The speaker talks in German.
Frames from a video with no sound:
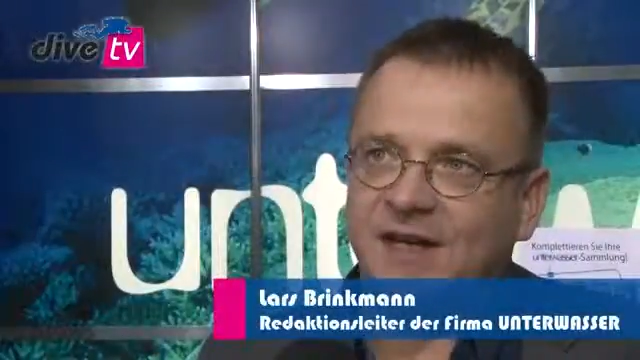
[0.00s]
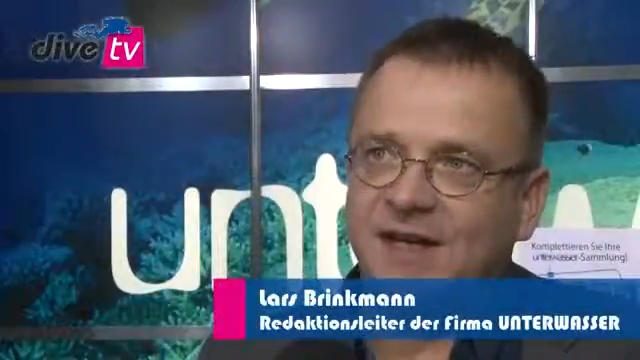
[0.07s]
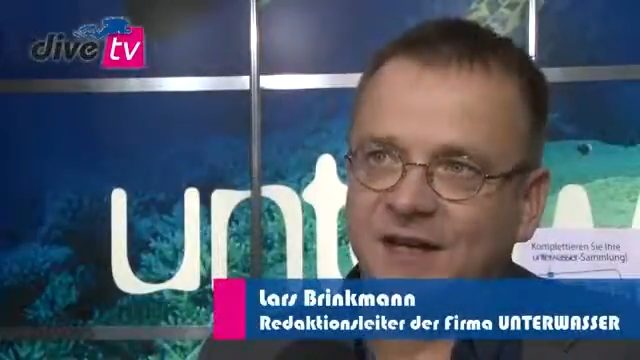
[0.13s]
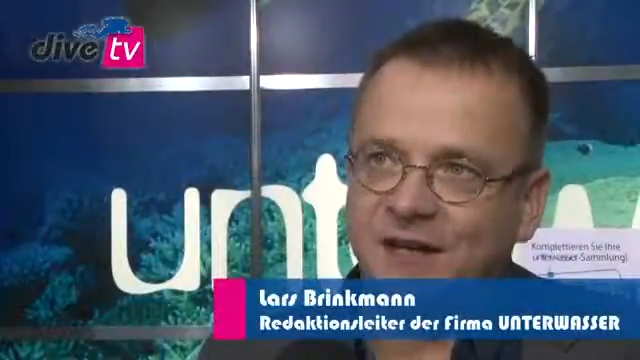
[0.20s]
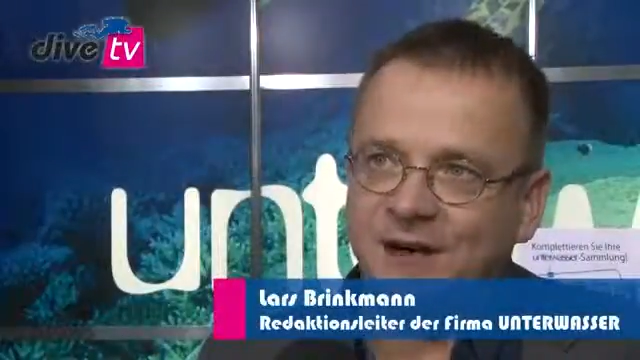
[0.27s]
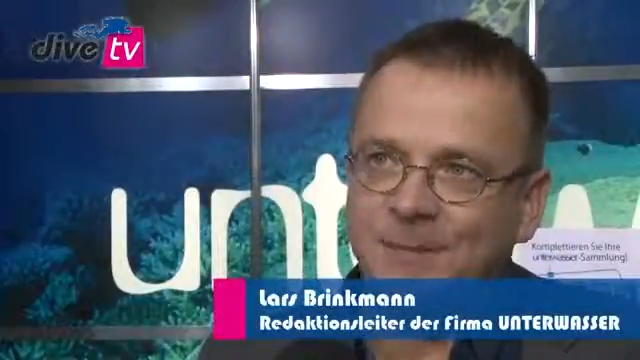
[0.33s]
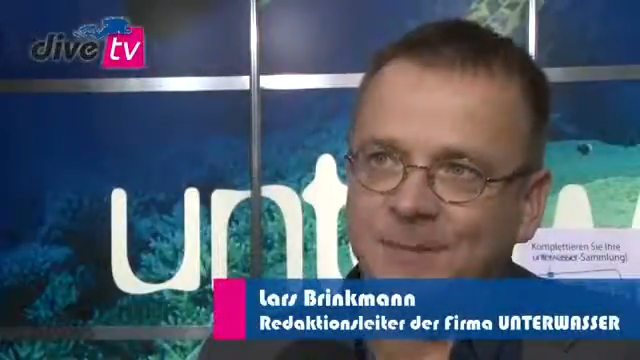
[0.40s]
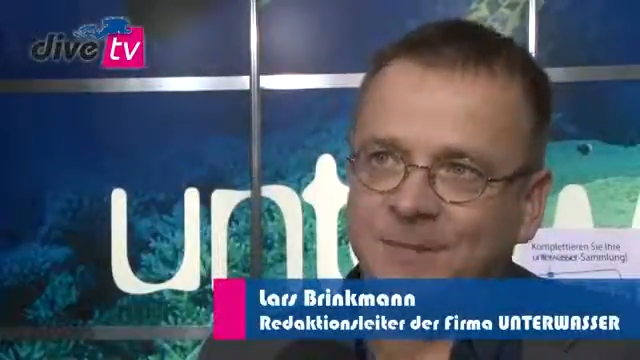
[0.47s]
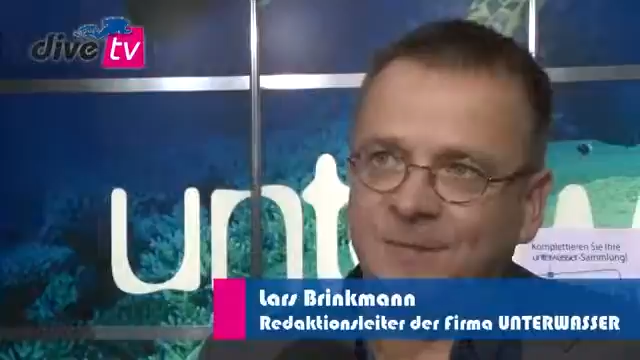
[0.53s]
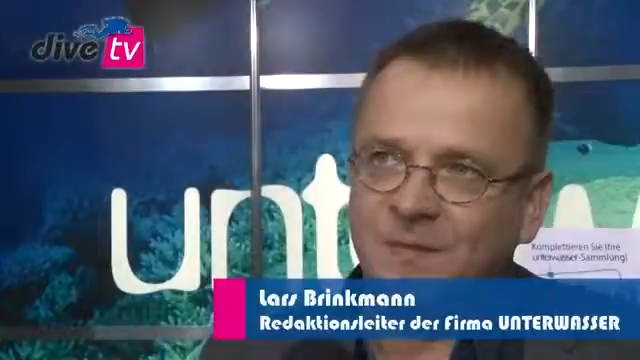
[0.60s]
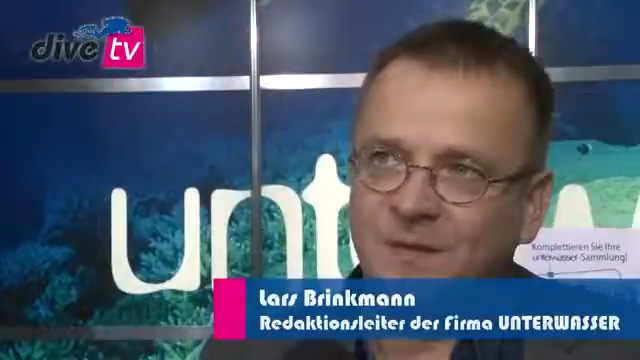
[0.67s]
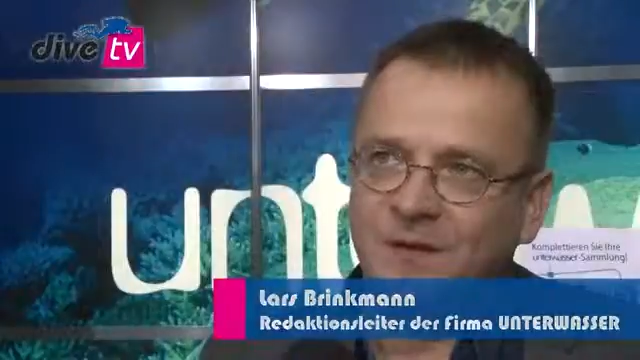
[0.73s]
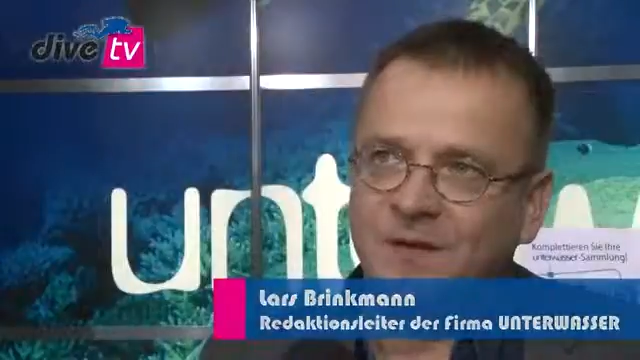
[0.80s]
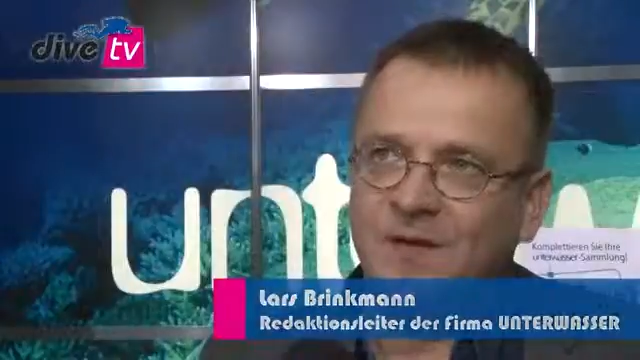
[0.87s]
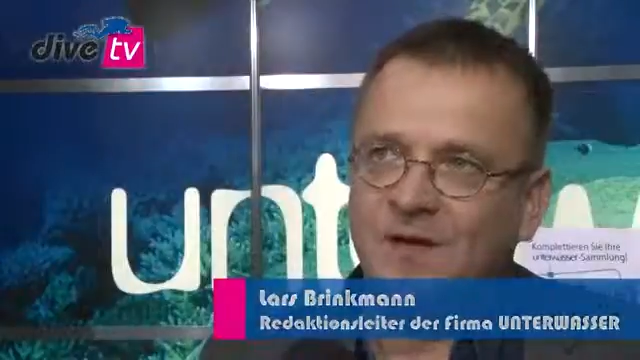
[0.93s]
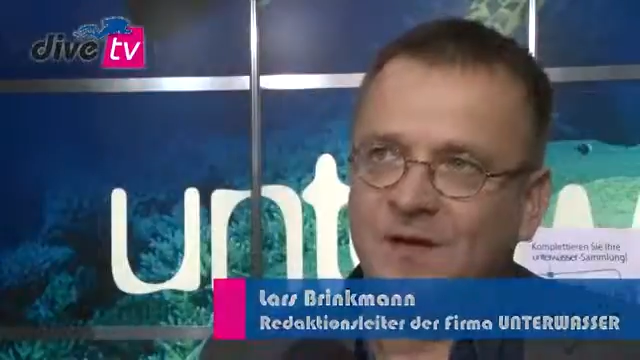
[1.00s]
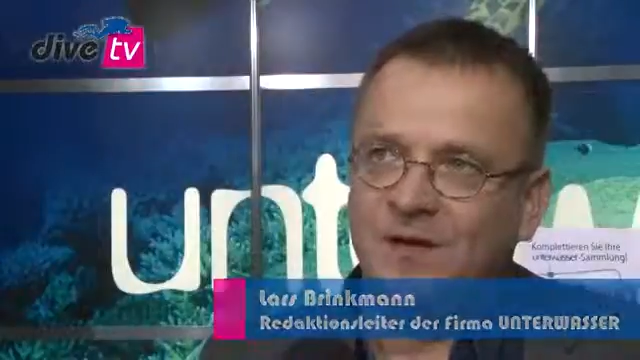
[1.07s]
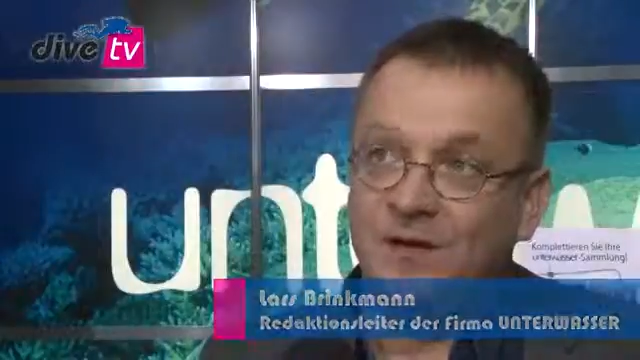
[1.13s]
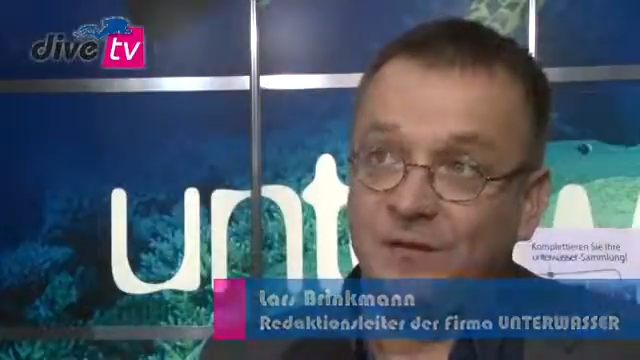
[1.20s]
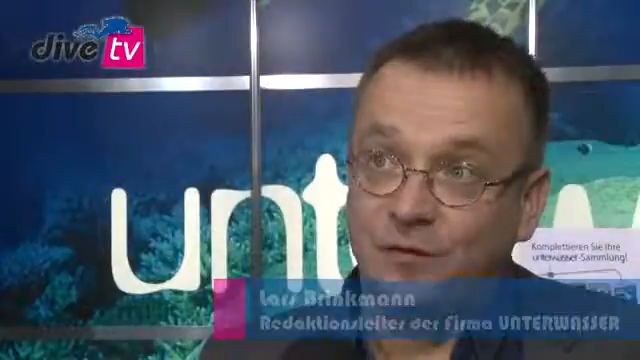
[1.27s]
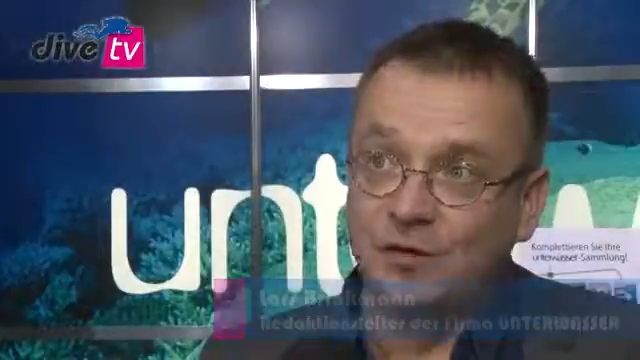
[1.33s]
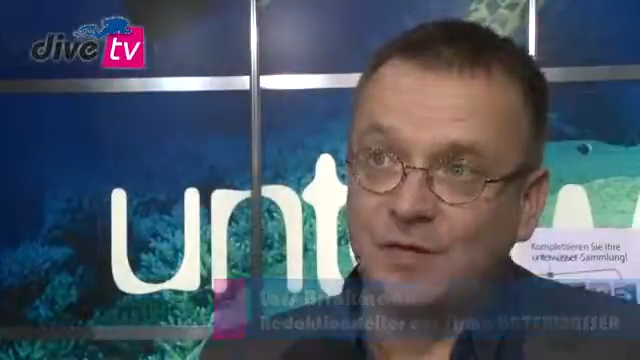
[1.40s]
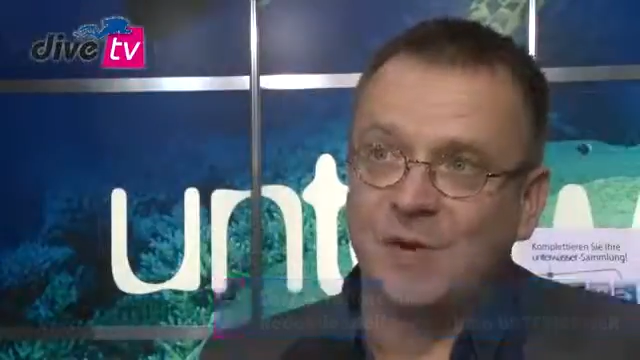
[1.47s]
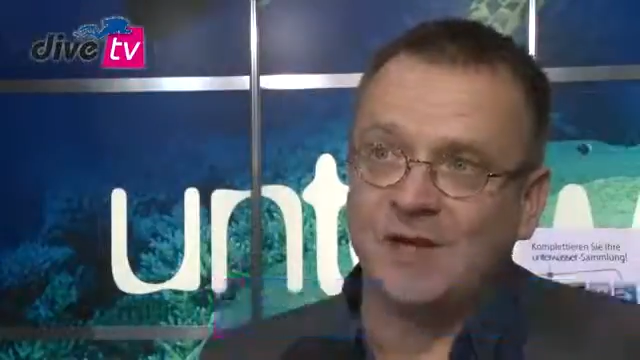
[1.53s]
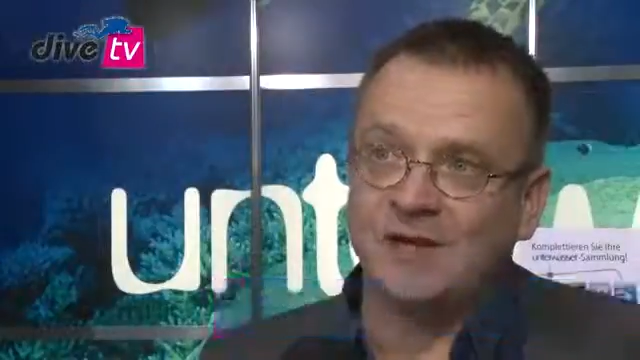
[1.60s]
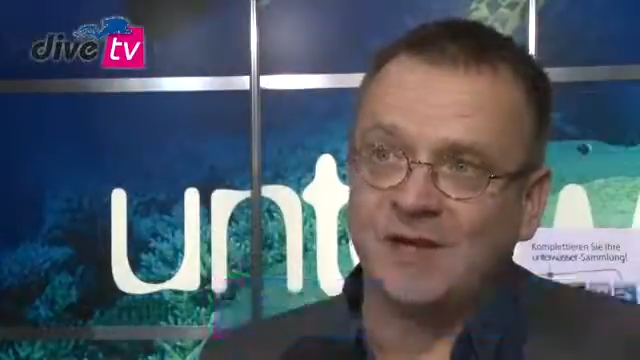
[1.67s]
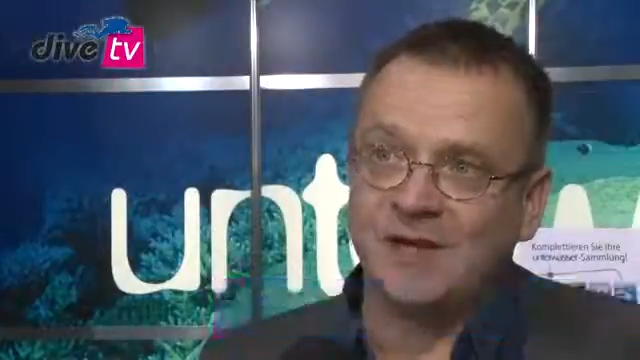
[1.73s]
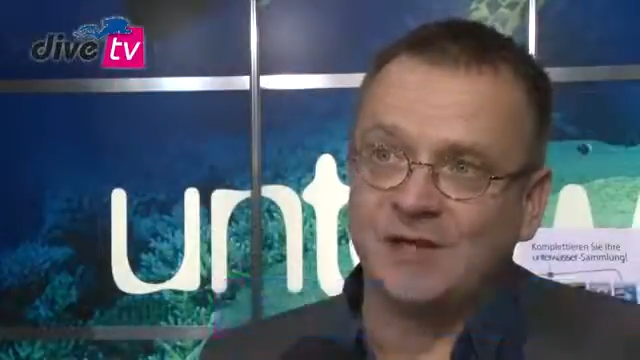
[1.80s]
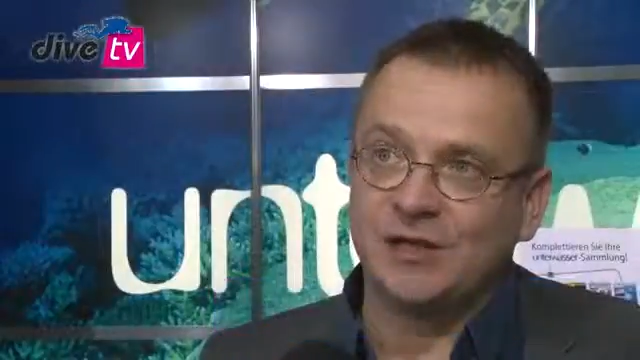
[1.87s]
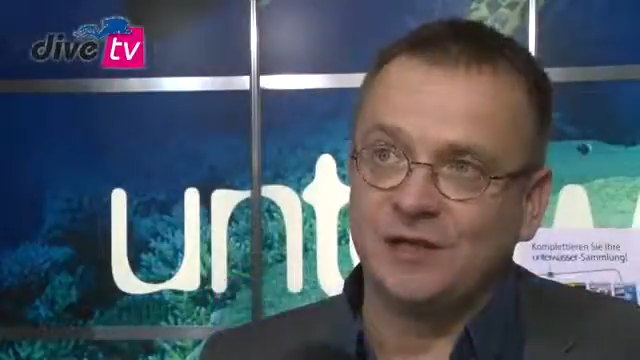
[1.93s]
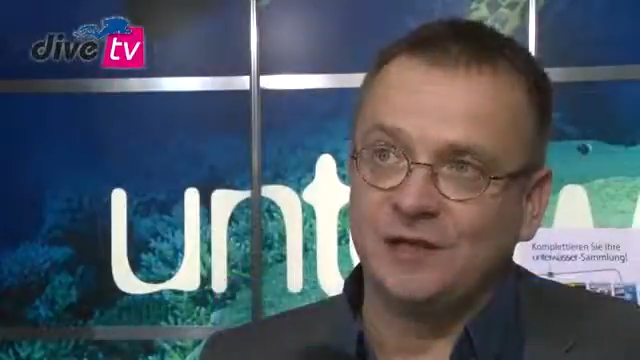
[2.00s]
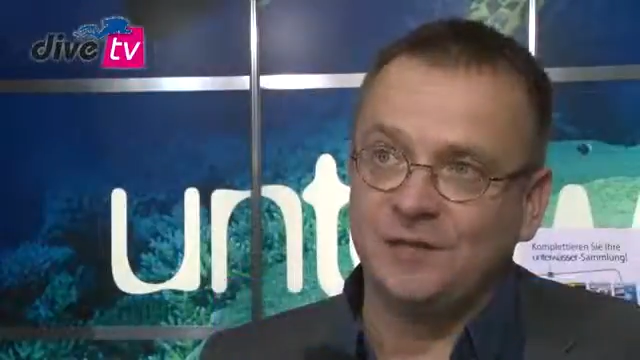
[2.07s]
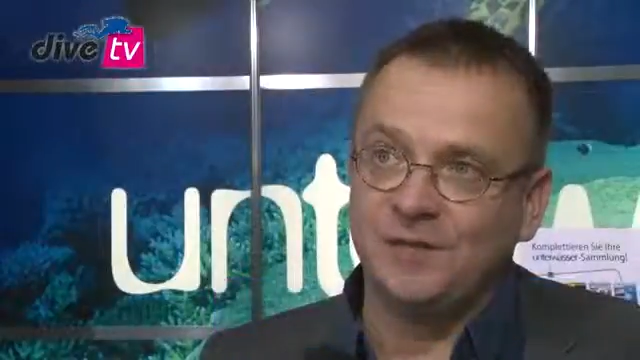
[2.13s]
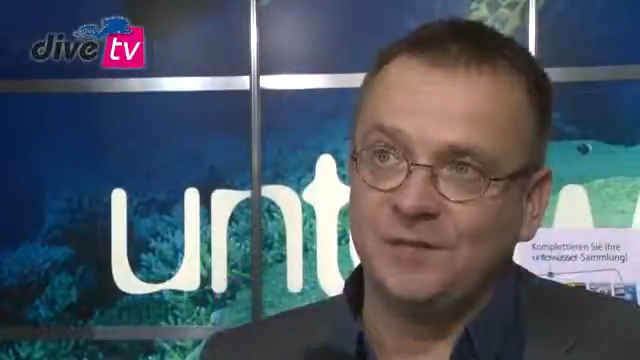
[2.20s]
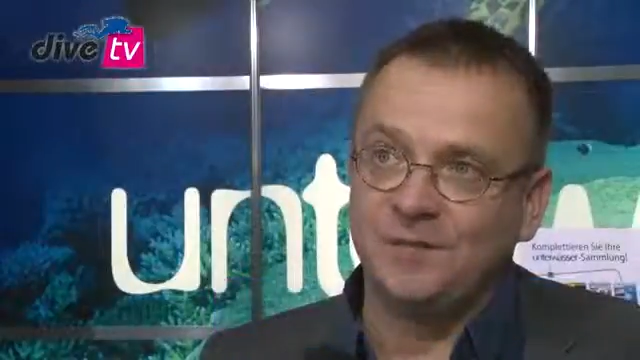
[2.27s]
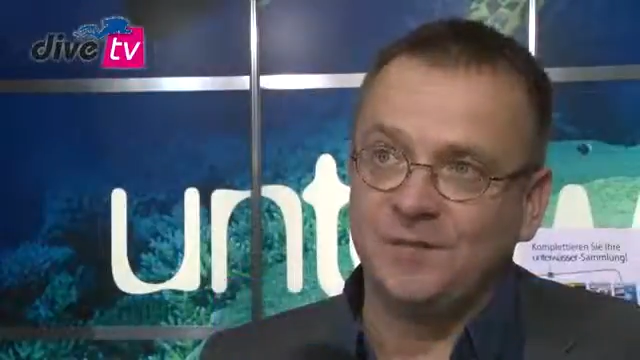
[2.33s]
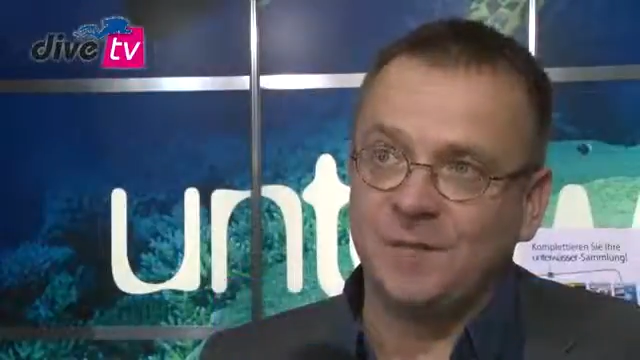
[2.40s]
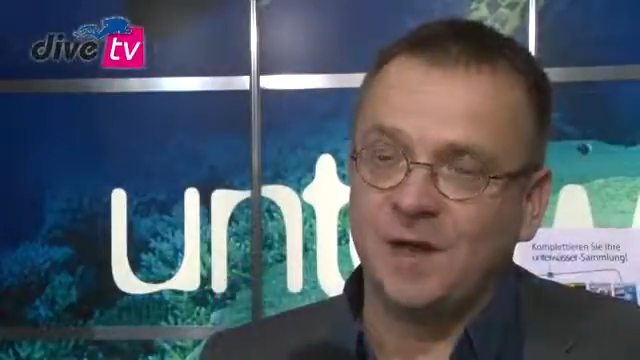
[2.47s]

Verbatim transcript: Kicker, die Fußballzeitschrift.